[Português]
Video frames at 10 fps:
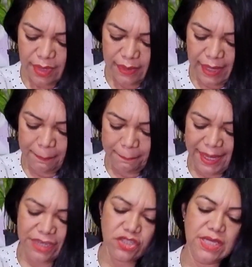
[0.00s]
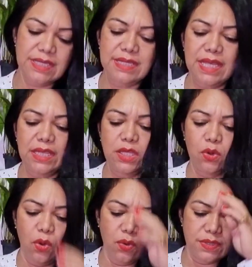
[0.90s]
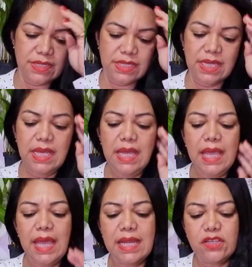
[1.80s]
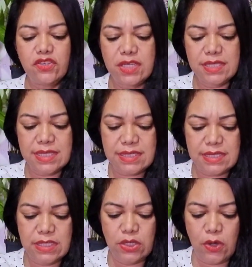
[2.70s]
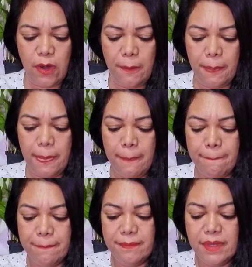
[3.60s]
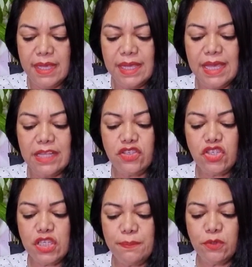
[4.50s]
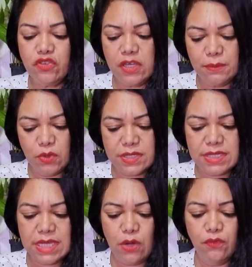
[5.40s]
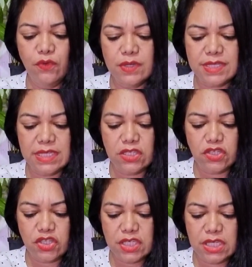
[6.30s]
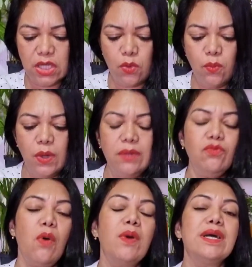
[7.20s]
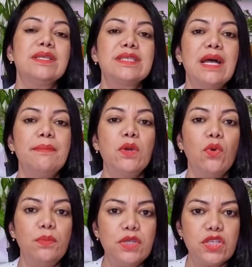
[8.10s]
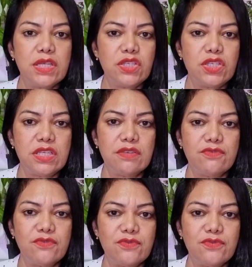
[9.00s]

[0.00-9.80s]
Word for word: na página 111, ele diz assim, ó: que tipo de emoção vou sentir quando alcançar meu objetivo?